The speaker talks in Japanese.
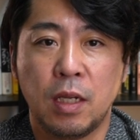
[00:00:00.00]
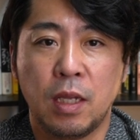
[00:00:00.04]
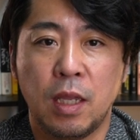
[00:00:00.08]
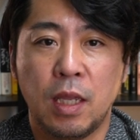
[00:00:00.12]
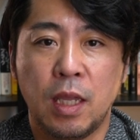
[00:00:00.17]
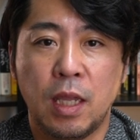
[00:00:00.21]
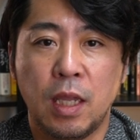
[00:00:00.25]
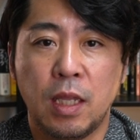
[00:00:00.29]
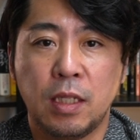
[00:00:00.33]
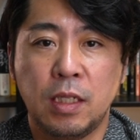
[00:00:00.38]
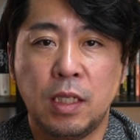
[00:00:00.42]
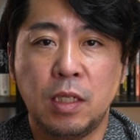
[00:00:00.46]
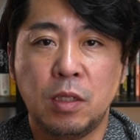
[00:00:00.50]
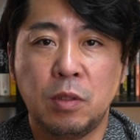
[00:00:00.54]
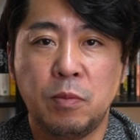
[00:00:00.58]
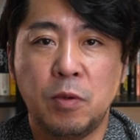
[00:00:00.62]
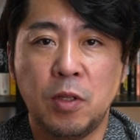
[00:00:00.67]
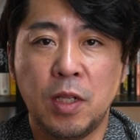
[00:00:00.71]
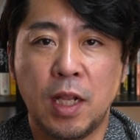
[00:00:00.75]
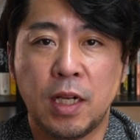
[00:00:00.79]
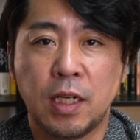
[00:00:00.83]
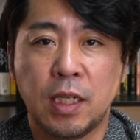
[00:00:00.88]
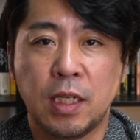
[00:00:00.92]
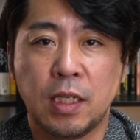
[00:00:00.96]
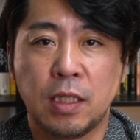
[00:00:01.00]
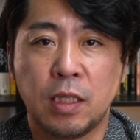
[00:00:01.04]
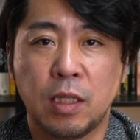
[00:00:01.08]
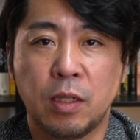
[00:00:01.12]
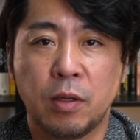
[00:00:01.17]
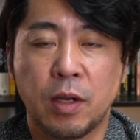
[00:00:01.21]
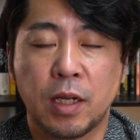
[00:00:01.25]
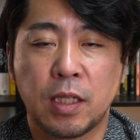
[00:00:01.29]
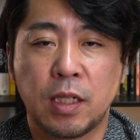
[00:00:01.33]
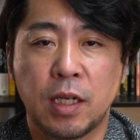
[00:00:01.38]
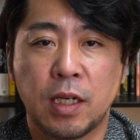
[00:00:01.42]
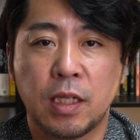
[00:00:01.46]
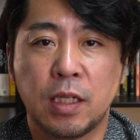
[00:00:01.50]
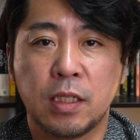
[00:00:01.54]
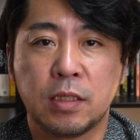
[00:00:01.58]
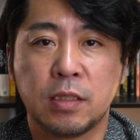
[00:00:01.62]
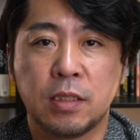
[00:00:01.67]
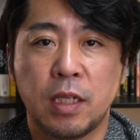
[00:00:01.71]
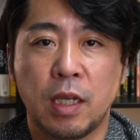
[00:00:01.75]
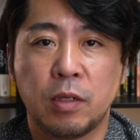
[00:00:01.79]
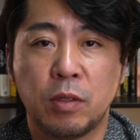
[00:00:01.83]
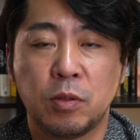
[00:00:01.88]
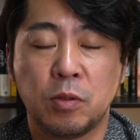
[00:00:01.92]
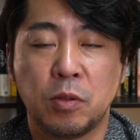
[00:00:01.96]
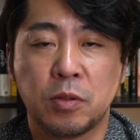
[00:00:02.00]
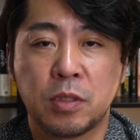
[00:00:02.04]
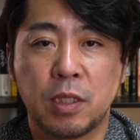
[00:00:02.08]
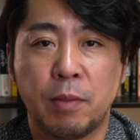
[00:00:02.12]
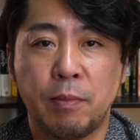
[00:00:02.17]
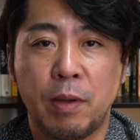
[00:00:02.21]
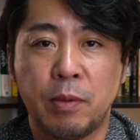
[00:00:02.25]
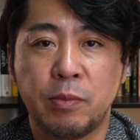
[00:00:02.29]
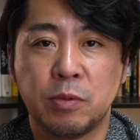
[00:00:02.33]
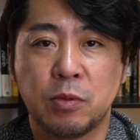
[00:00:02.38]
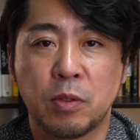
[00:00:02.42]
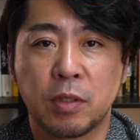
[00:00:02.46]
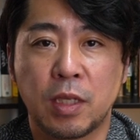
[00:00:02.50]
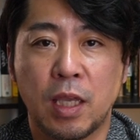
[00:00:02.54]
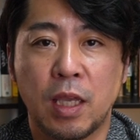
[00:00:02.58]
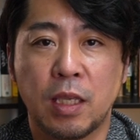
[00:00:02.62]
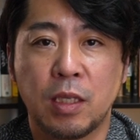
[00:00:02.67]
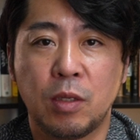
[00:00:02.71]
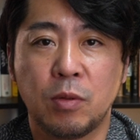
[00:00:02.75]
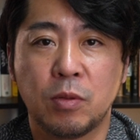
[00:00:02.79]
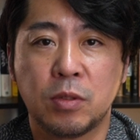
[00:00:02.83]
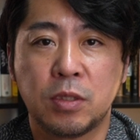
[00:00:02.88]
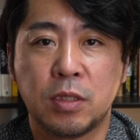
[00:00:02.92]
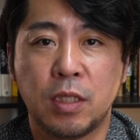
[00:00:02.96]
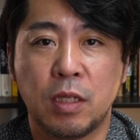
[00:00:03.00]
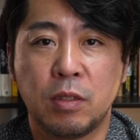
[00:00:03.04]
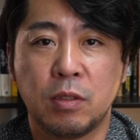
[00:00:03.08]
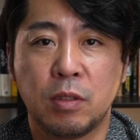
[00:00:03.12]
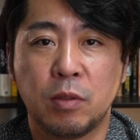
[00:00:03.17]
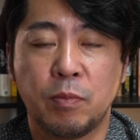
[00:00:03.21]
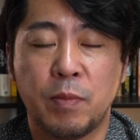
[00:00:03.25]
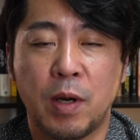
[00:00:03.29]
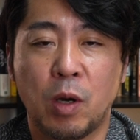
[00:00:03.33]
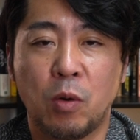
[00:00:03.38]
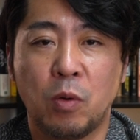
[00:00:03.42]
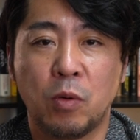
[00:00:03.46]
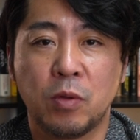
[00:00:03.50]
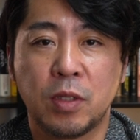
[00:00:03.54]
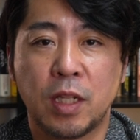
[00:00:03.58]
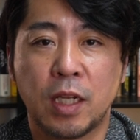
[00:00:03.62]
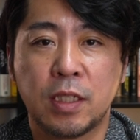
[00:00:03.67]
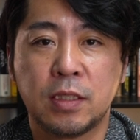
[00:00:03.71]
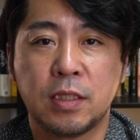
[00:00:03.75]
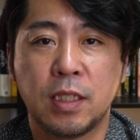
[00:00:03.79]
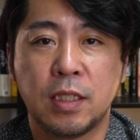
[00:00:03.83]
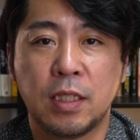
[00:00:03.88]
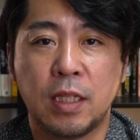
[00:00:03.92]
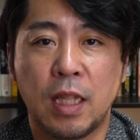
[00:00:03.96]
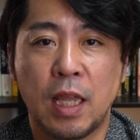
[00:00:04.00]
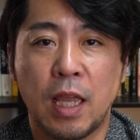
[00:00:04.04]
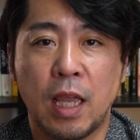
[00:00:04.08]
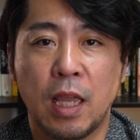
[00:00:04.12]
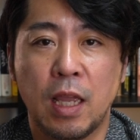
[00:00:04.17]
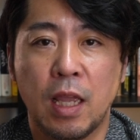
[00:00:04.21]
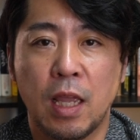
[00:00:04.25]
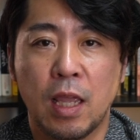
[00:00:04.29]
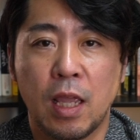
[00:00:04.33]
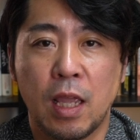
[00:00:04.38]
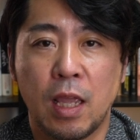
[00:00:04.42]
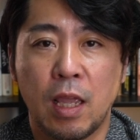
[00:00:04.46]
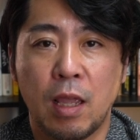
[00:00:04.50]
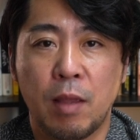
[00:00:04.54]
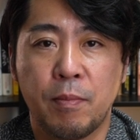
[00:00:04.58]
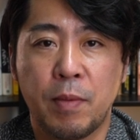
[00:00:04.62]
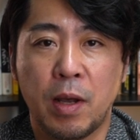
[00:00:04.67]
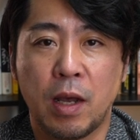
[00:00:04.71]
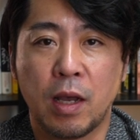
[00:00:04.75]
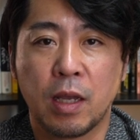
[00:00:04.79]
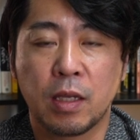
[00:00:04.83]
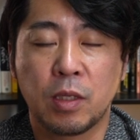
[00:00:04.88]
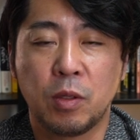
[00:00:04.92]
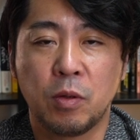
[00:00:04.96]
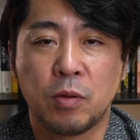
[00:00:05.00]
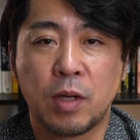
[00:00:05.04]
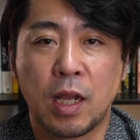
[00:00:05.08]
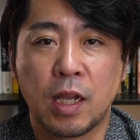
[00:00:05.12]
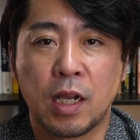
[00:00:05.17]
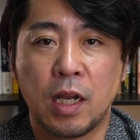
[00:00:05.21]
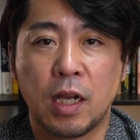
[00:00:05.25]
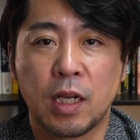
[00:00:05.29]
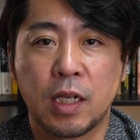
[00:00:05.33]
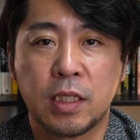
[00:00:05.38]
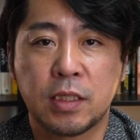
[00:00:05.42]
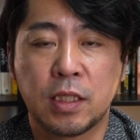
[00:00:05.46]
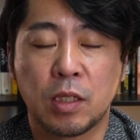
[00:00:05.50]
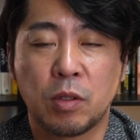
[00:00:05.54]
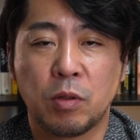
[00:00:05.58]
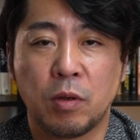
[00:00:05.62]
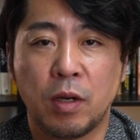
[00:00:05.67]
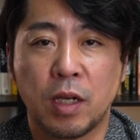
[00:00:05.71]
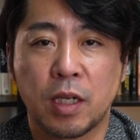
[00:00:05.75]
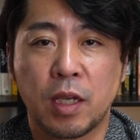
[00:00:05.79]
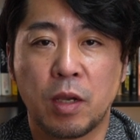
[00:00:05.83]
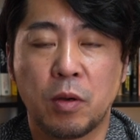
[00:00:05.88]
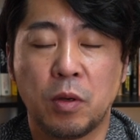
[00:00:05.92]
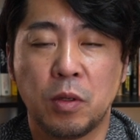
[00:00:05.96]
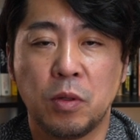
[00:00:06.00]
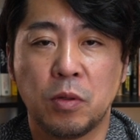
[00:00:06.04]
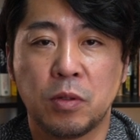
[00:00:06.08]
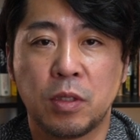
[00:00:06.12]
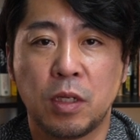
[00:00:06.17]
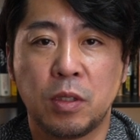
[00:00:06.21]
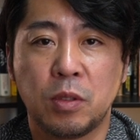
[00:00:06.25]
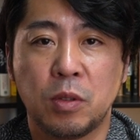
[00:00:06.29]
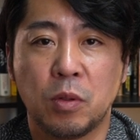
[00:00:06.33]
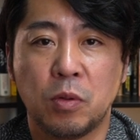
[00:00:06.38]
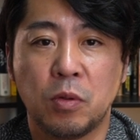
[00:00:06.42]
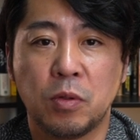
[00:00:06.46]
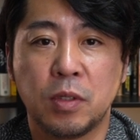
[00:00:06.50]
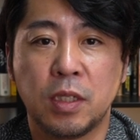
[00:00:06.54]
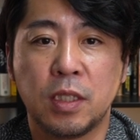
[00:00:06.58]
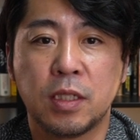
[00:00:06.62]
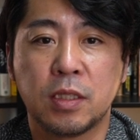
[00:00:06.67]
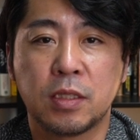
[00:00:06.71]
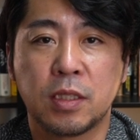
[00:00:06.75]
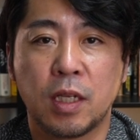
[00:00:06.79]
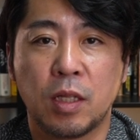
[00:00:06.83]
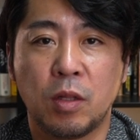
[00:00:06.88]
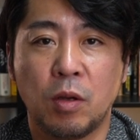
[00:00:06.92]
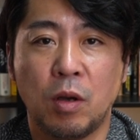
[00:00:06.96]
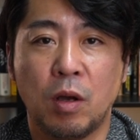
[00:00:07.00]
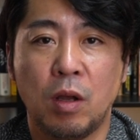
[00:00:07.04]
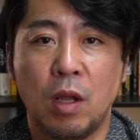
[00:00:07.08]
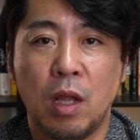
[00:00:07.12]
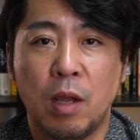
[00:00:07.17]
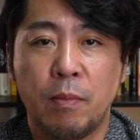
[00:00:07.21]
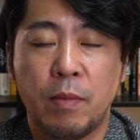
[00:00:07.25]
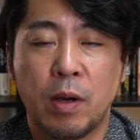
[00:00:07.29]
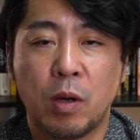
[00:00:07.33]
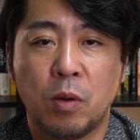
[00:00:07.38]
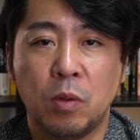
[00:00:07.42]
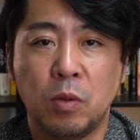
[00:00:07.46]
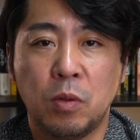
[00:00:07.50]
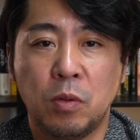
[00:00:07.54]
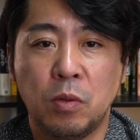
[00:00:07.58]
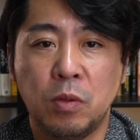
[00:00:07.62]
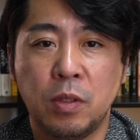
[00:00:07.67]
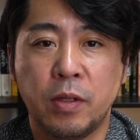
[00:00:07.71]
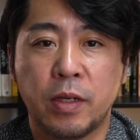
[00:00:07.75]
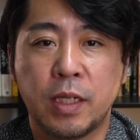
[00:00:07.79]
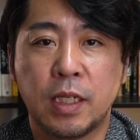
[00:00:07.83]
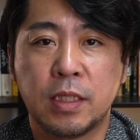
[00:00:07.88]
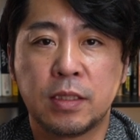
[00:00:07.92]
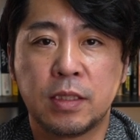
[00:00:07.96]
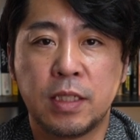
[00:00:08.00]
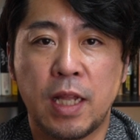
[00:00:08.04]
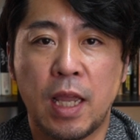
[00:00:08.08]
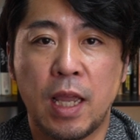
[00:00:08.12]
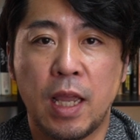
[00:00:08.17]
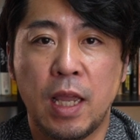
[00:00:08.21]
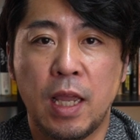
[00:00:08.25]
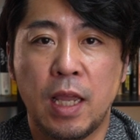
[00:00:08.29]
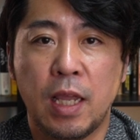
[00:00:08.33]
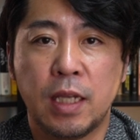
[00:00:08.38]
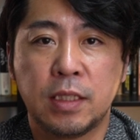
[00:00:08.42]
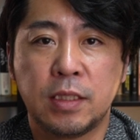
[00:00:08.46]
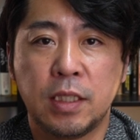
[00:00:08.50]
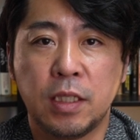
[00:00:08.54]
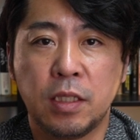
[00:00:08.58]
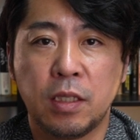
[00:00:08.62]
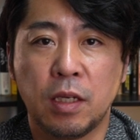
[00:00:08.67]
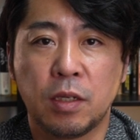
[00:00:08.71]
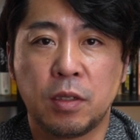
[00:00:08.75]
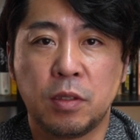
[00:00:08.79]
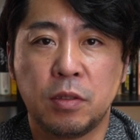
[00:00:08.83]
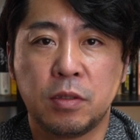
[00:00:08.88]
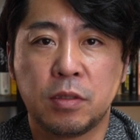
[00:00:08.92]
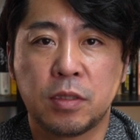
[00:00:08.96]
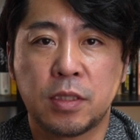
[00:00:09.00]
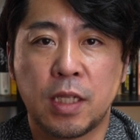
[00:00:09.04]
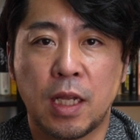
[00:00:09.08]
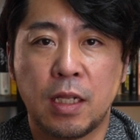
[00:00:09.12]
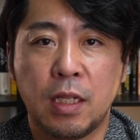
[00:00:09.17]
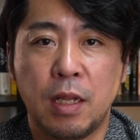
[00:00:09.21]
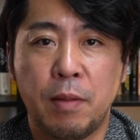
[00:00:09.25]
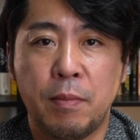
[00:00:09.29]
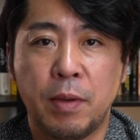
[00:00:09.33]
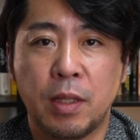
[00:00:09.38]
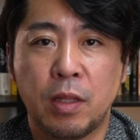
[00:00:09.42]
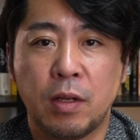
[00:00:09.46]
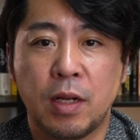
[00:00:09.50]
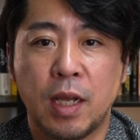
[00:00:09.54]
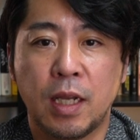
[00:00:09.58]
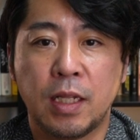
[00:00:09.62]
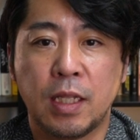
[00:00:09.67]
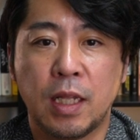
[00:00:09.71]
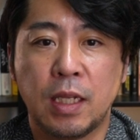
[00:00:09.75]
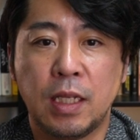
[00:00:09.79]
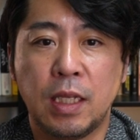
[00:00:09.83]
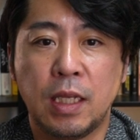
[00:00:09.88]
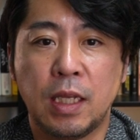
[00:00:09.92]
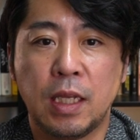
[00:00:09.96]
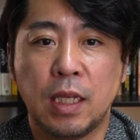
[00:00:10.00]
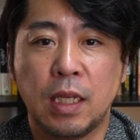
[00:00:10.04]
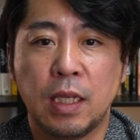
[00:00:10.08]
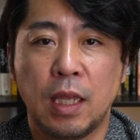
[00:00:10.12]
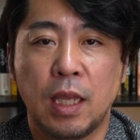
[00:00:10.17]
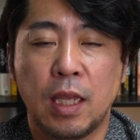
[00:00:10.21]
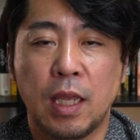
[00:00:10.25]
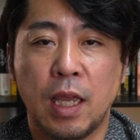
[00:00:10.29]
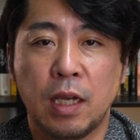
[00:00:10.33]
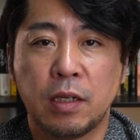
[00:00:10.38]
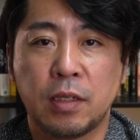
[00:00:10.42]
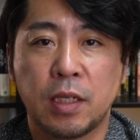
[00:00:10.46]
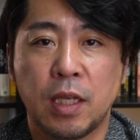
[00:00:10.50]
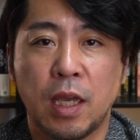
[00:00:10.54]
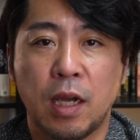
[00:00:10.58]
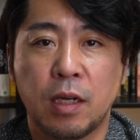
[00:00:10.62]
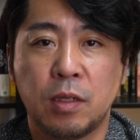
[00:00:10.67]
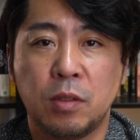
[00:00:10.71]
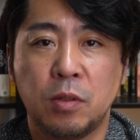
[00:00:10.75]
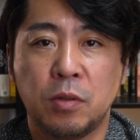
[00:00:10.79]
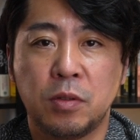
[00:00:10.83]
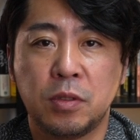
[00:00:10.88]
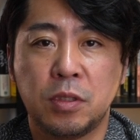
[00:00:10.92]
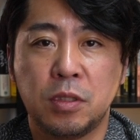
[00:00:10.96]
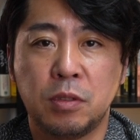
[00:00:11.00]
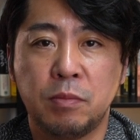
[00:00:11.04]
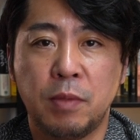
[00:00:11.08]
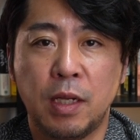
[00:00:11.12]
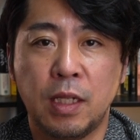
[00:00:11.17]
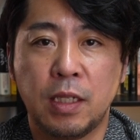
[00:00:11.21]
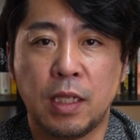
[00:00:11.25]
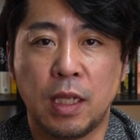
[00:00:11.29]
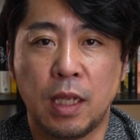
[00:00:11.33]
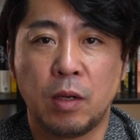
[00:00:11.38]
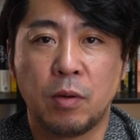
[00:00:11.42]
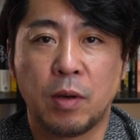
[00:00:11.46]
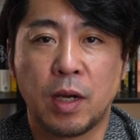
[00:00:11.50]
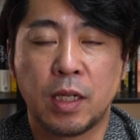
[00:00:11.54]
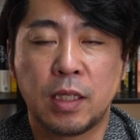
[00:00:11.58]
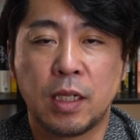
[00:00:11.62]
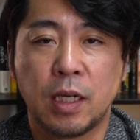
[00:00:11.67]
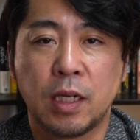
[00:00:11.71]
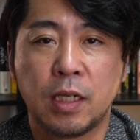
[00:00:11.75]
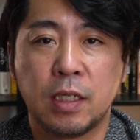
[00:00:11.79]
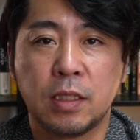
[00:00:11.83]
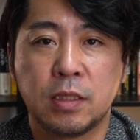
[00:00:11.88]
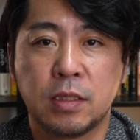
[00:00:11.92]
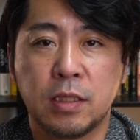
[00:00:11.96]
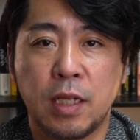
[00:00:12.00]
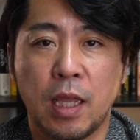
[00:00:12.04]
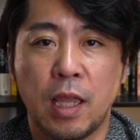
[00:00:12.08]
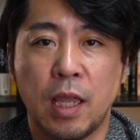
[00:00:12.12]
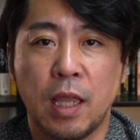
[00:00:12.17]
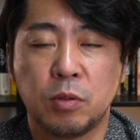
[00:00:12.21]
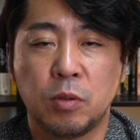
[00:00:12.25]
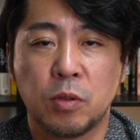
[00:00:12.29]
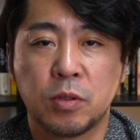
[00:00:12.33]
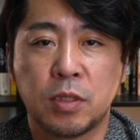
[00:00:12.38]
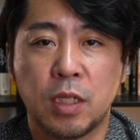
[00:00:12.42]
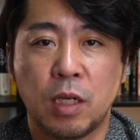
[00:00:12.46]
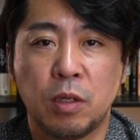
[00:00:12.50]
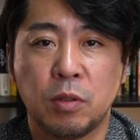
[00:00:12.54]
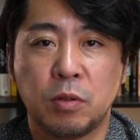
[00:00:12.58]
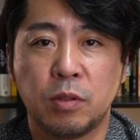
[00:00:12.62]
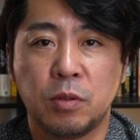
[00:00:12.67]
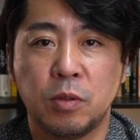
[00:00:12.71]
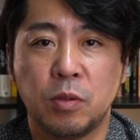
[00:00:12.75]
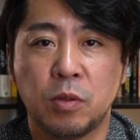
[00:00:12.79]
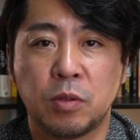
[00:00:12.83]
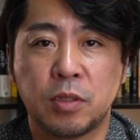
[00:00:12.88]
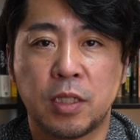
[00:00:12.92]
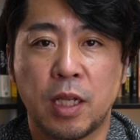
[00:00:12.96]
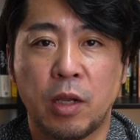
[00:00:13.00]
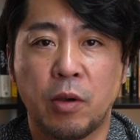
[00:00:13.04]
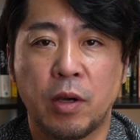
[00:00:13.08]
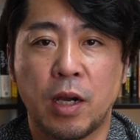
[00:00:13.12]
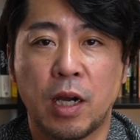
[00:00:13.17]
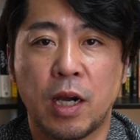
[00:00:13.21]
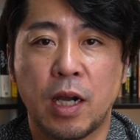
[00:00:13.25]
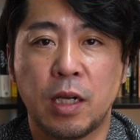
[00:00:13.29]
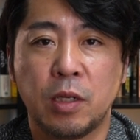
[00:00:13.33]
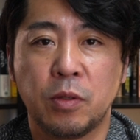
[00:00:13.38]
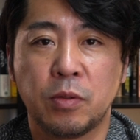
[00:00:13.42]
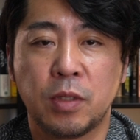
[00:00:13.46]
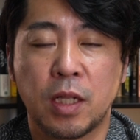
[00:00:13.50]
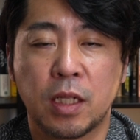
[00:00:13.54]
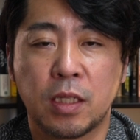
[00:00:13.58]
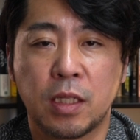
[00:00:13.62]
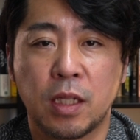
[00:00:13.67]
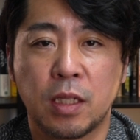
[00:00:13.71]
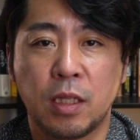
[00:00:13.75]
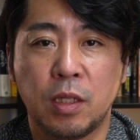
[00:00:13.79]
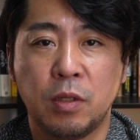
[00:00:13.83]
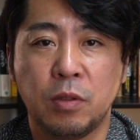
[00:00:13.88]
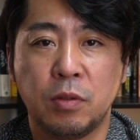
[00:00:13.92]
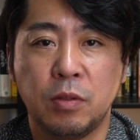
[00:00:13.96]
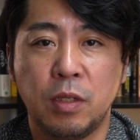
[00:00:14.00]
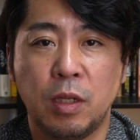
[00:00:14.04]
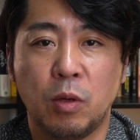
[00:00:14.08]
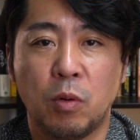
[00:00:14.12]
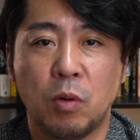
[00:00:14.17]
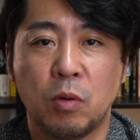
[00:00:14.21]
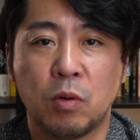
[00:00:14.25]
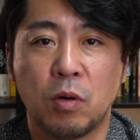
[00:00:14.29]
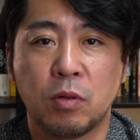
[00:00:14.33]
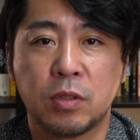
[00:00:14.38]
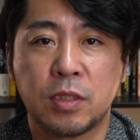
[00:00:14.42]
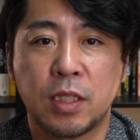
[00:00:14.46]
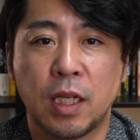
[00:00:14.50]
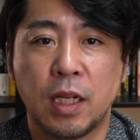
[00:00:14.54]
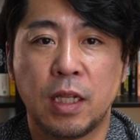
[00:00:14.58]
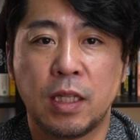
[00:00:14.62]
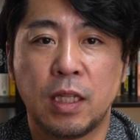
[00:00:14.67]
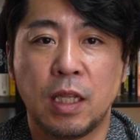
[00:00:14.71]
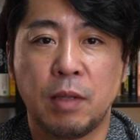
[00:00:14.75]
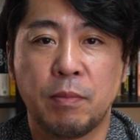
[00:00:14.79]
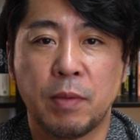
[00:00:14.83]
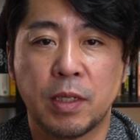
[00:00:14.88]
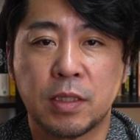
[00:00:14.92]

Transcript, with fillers: えー、ニール・モナリーっていう方がですね、不動産バブルの研究をしている、まあ、本を出していて、えー、まあ、業界関係者とか結構読んでる人多いんですけど、まあ、この本ではですね、1993年までの間に約160万人の方がですね、不動産の負の負債を抱かるようになったっていうふうに報告されてい